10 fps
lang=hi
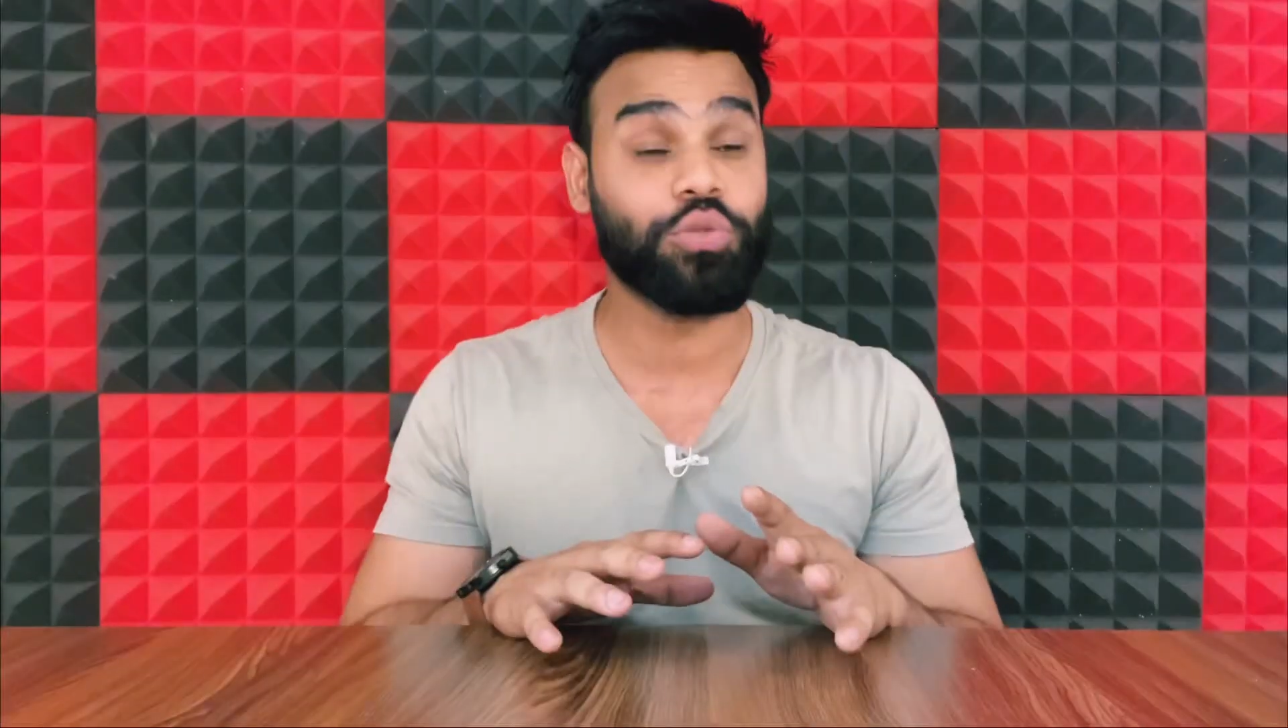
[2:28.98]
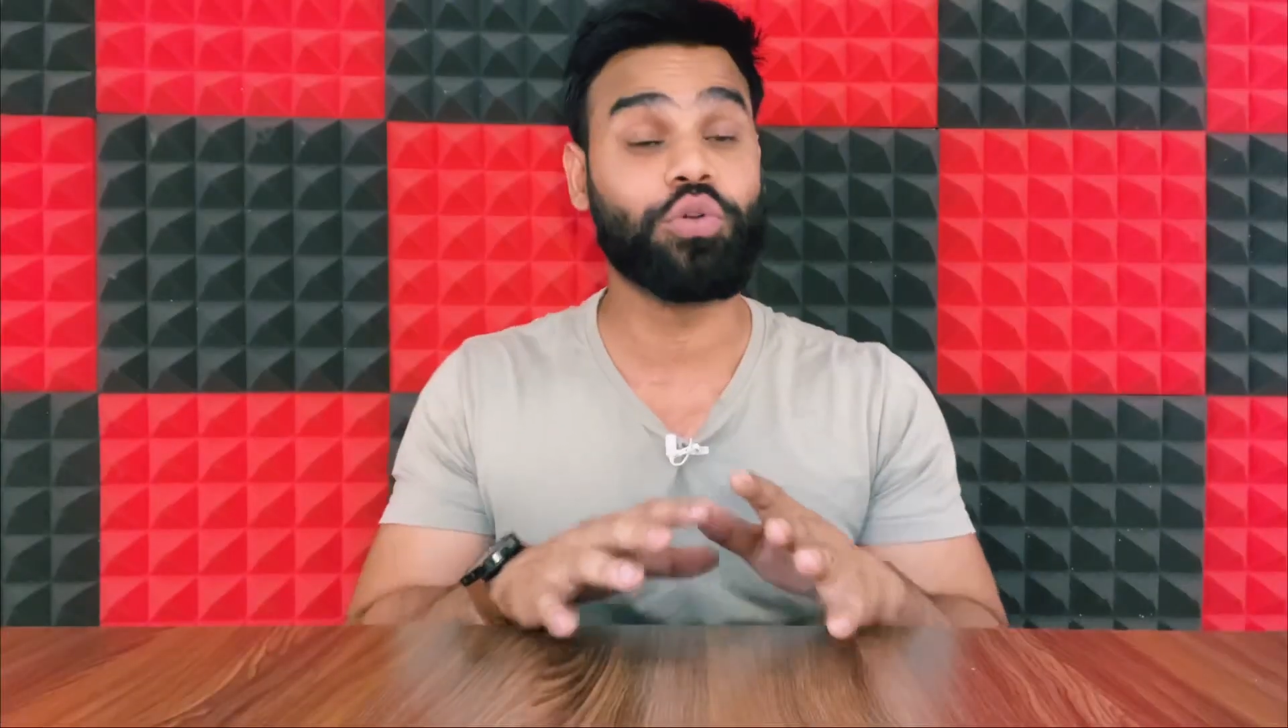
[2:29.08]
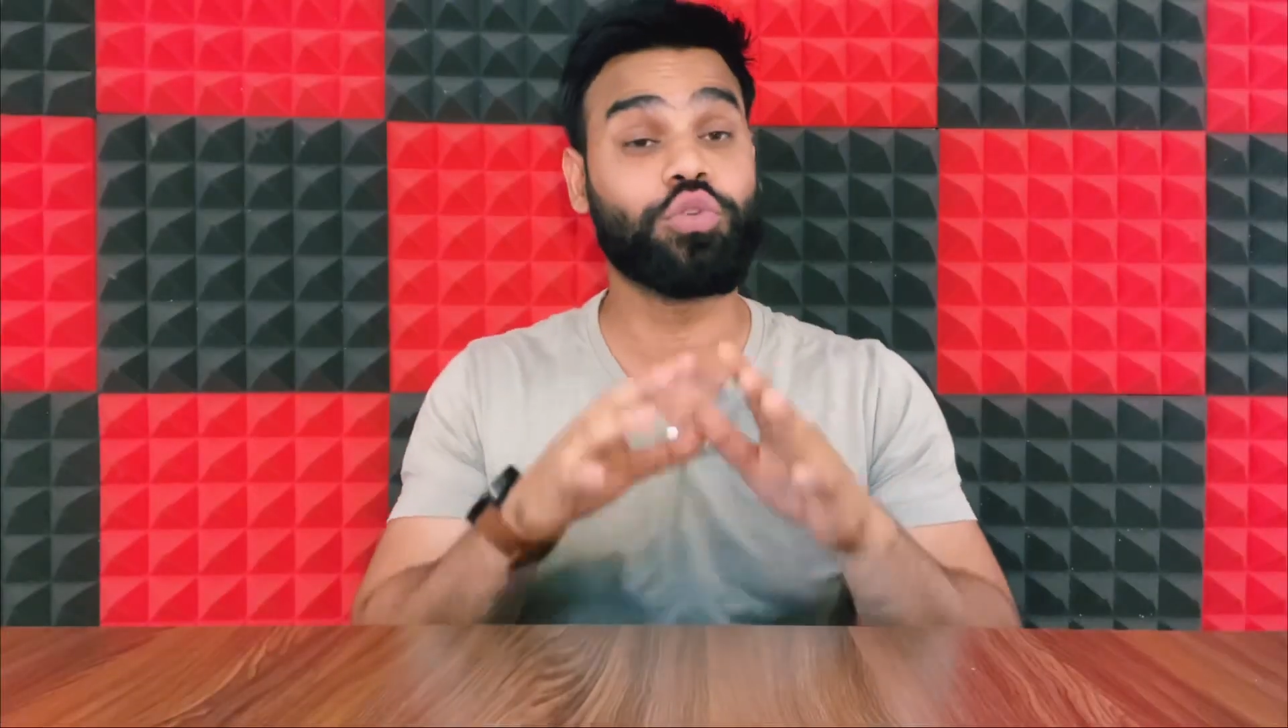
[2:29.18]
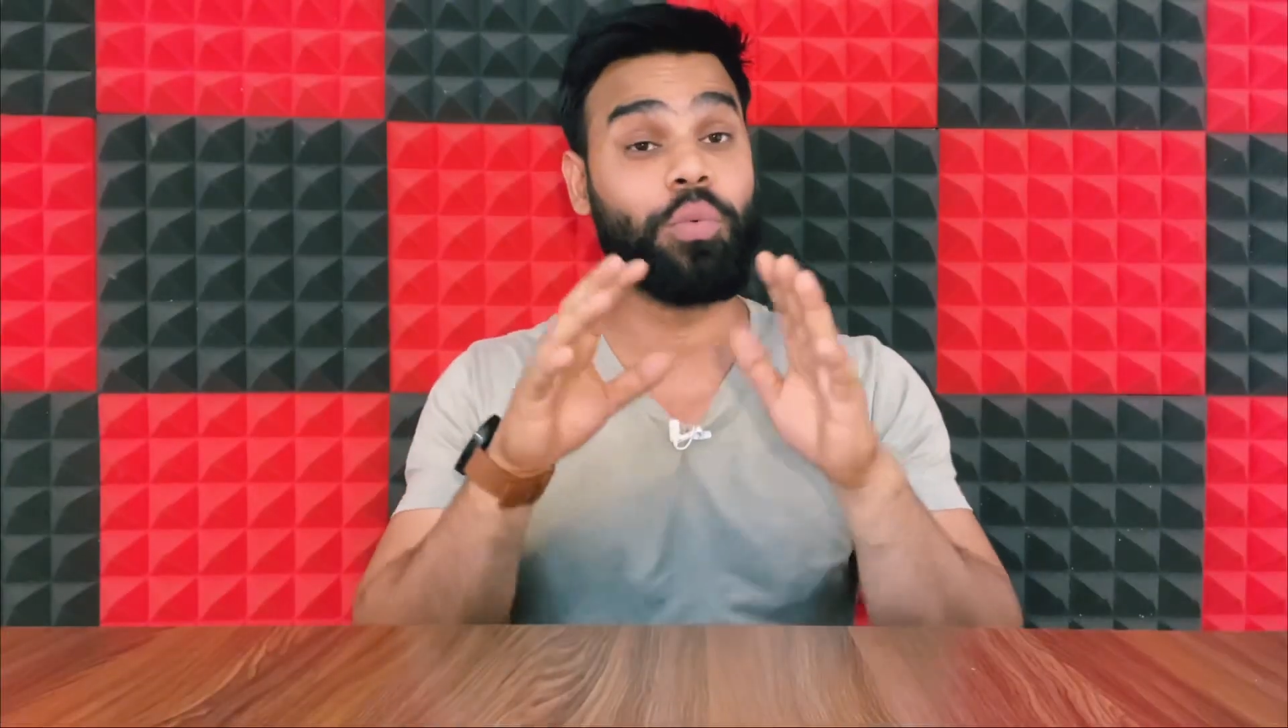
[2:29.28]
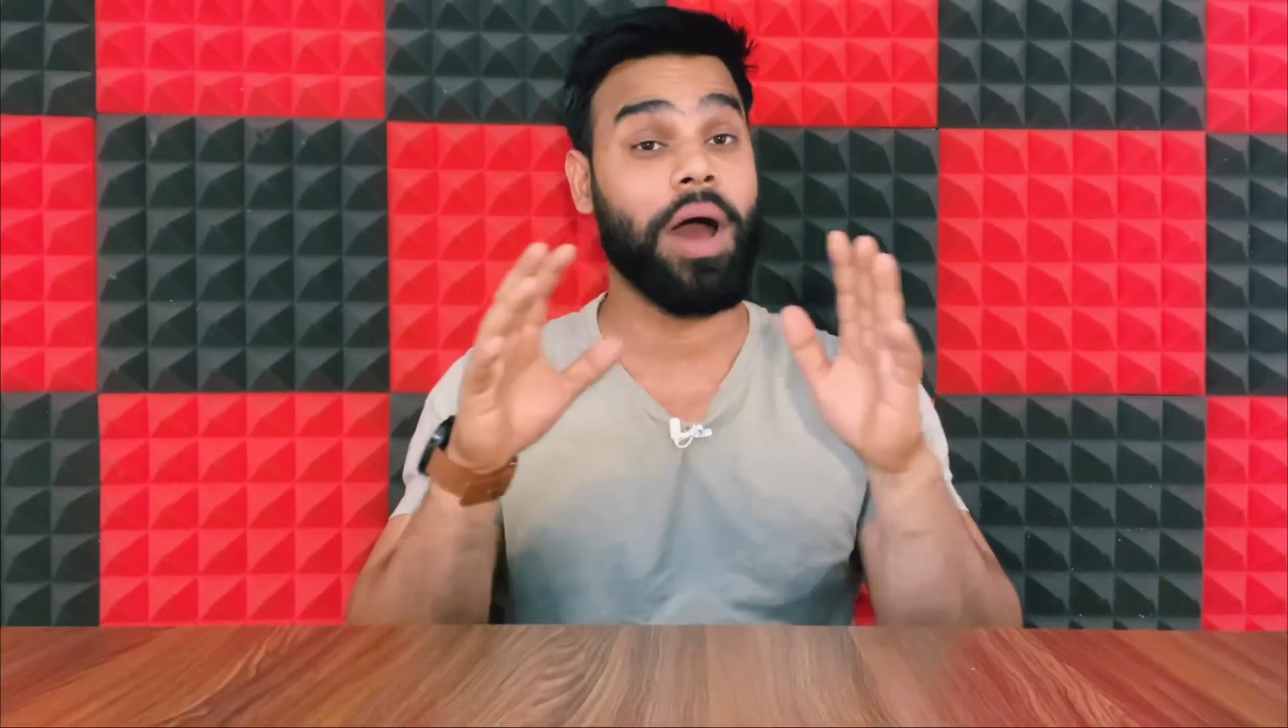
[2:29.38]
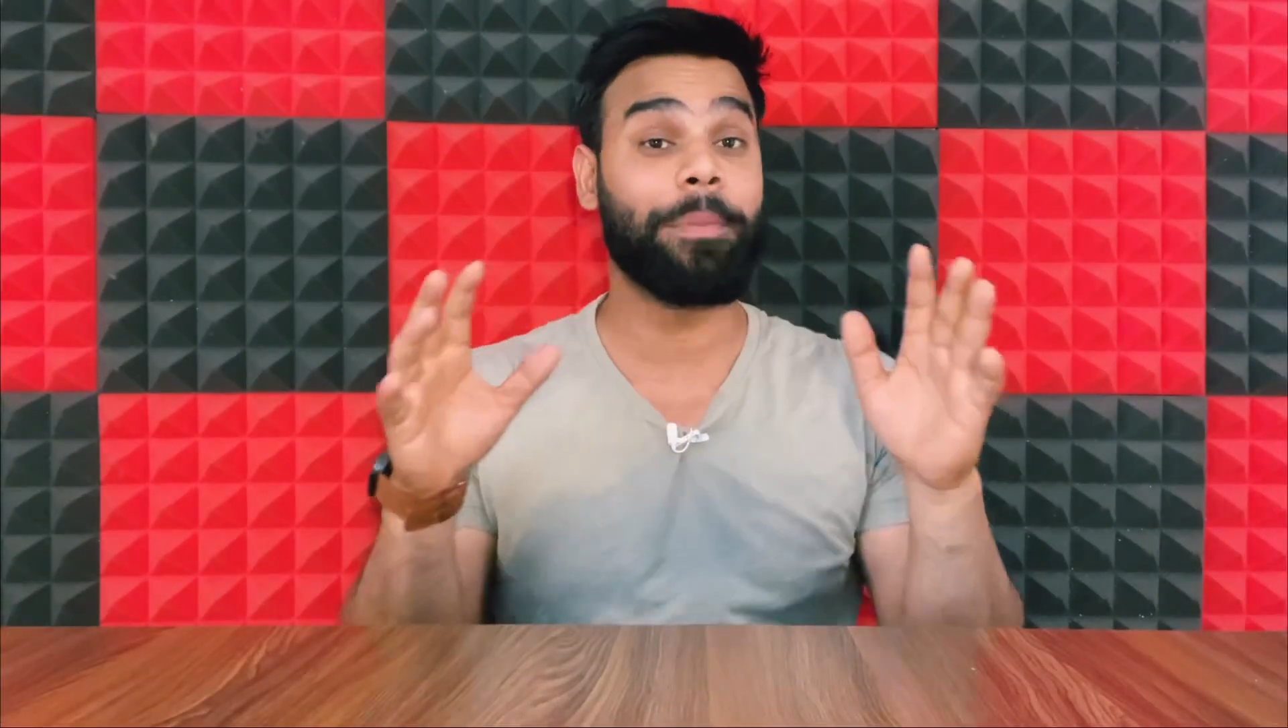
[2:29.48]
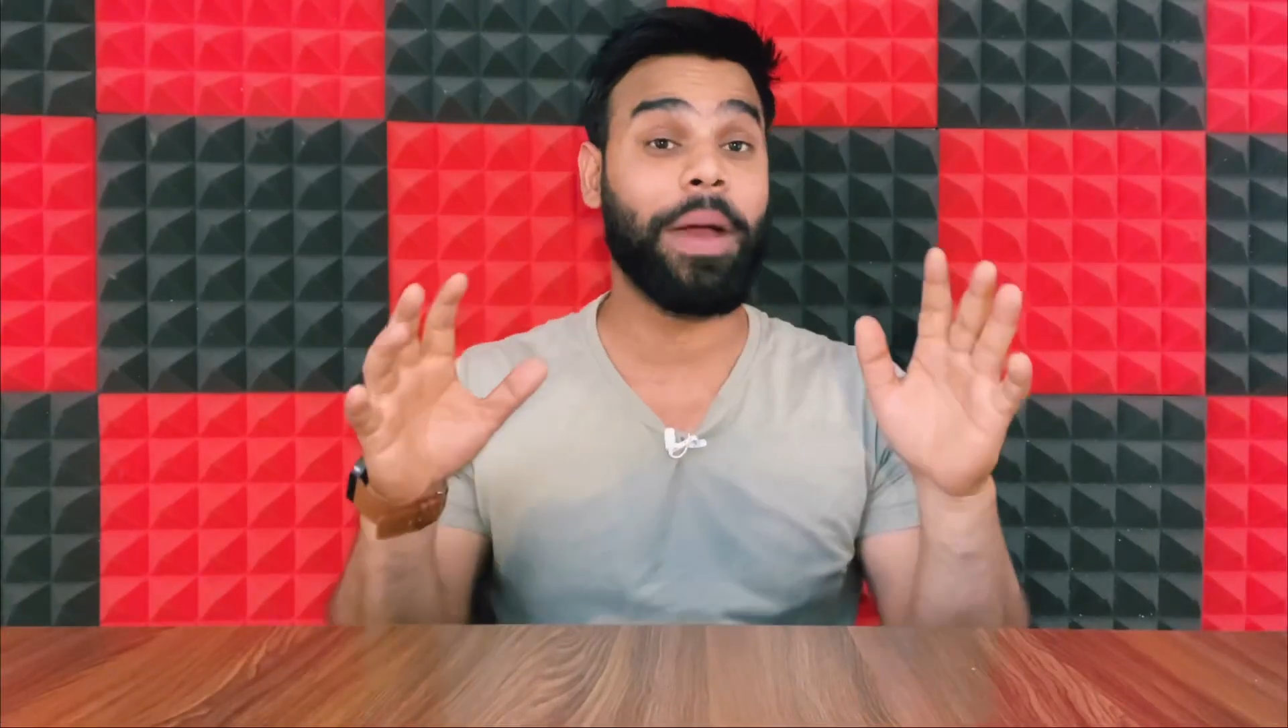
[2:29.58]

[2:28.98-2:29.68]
तो दोस्तों वहां पर